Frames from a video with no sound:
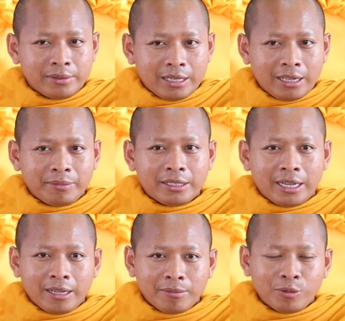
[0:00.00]
Cả việc
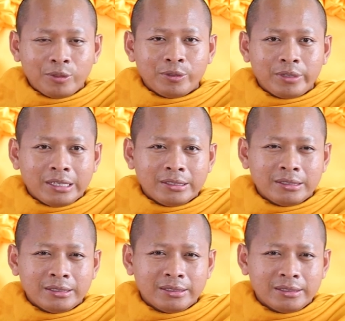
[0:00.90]
khai mũi nó
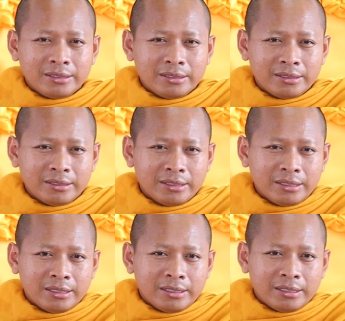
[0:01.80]
từ
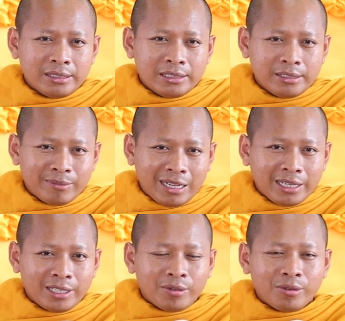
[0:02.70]
xâm
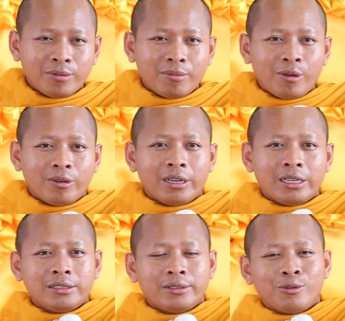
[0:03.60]
đánh thô bọn
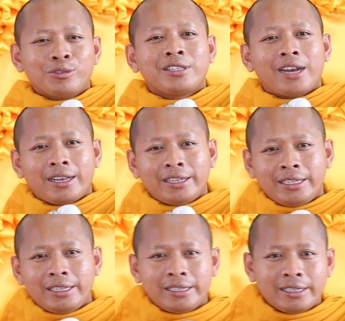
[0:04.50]
nơi
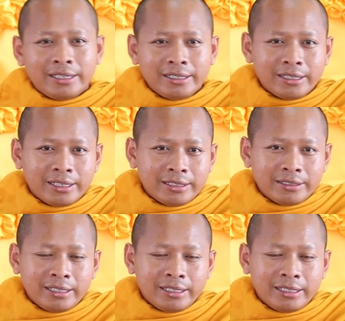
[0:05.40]
Australia hay lời